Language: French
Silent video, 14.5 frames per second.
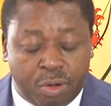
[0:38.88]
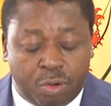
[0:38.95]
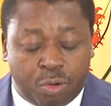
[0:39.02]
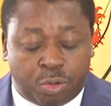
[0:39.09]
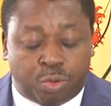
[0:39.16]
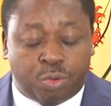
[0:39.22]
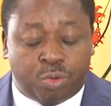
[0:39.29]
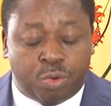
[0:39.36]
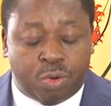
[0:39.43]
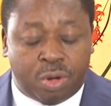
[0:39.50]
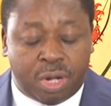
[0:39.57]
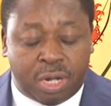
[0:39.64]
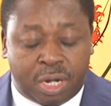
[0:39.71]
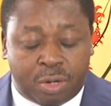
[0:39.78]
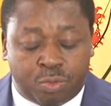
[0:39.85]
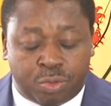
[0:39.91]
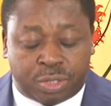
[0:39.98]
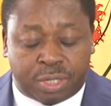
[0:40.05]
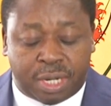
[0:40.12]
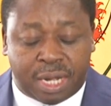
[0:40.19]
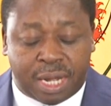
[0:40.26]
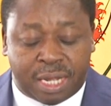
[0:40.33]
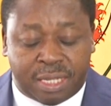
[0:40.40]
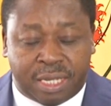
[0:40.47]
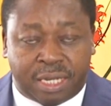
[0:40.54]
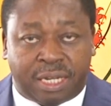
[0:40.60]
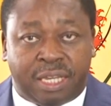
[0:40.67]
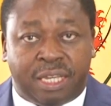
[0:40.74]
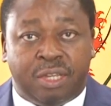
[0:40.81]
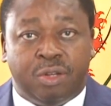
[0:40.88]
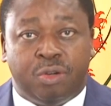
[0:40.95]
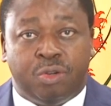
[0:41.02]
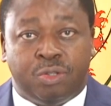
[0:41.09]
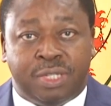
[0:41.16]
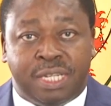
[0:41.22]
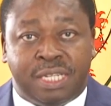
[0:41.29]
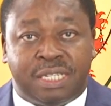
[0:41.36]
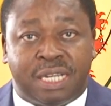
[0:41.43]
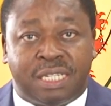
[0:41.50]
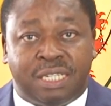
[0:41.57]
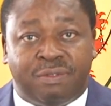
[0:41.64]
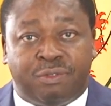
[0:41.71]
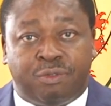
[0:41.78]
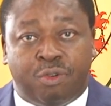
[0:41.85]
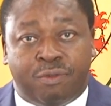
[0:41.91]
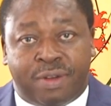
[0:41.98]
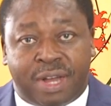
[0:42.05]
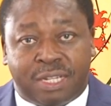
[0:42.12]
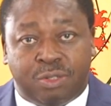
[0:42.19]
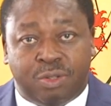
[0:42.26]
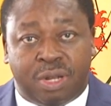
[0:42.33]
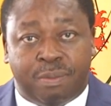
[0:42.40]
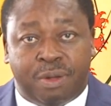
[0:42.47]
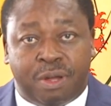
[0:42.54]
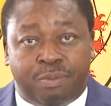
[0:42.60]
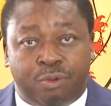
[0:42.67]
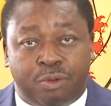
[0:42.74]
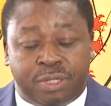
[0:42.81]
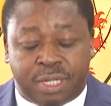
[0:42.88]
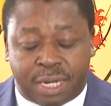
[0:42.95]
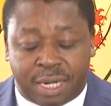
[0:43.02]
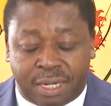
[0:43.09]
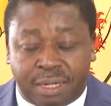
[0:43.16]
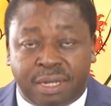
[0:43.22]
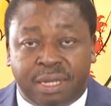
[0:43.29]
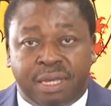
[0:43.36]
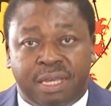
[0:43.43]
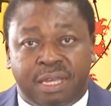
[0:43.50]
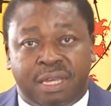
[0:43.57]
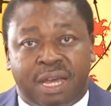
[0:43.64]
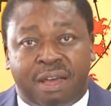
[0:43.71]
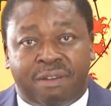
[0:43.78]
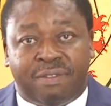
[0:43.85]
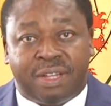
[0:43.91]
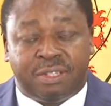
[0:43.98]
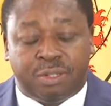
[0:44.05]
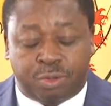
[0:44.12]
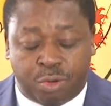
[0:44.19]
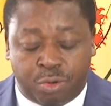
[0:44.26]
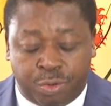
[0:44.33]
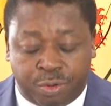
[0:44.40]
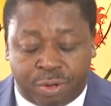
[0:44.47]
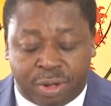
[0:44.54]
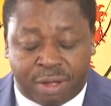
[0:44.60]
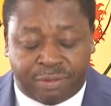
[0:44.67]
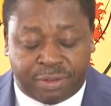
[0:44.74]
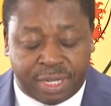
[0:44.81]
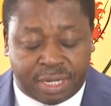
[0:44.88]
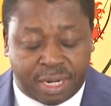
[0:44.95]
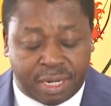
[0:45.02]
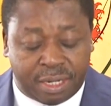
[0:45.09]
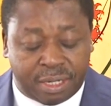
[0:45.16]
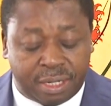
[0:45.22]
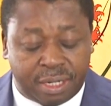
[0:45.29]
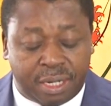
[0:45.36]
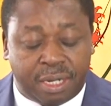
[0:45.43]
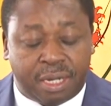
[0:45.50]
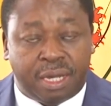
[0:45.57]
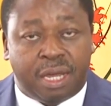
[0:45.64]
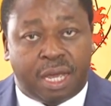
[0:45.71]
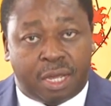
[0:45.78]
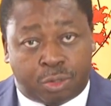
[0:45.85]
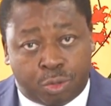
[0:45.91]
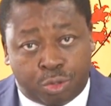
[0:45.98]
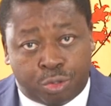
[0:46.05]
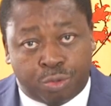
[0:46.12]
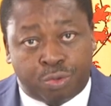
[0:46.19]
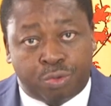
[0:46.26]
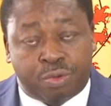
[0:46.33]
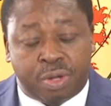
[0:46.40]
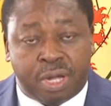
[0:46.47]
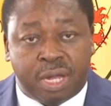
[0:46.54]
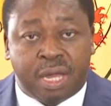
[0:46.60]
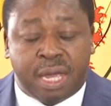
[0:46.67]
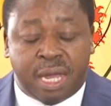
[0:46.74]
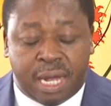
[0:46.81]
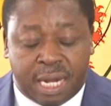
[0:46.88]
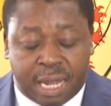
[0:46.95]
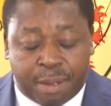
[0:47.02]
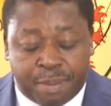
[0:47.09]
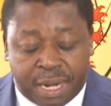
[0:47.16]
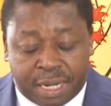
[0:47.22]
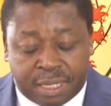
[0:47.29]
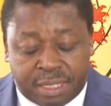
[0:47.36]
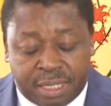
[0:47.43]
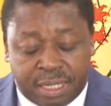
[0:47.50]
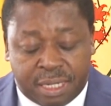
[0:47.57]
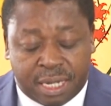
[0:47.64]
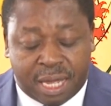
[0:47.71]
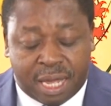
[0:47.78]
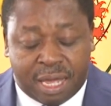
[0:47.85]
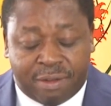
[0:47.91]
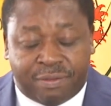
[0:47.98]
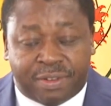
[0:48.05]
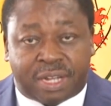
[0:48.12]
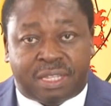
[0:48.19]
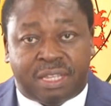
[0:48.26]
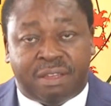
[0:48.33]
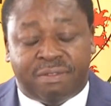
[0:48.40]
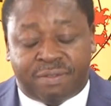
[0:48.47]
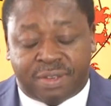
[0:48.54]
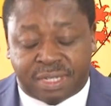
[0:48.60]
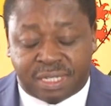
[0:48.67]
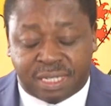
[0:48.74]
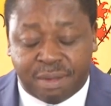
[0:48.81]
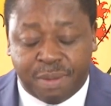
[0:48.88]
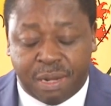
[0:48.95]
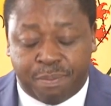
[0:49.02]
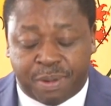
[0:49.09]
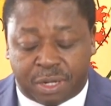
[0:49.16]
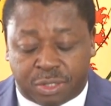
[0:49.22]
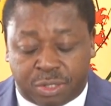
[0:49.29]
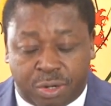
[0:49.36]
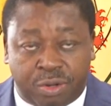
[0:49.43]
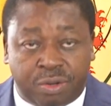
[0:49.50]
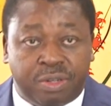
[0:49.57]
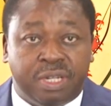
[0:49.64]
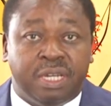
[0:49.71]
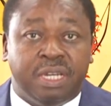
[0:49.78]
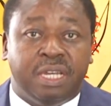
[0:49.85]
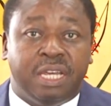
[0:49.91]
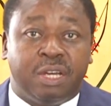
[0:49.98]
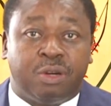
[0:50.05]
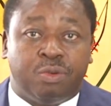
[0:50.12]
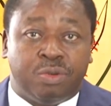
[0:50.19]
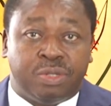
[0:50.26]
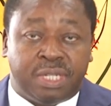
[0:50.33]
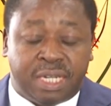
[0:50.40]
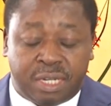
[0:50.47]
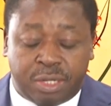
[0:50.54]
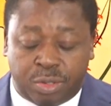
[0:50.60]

Le Togo a en outre adhéré aux initiatives COVAX de la Banque mondiale et AVAT de l'Union africaine. À ce jour, la maladie a affecté 25 000 personnes et causé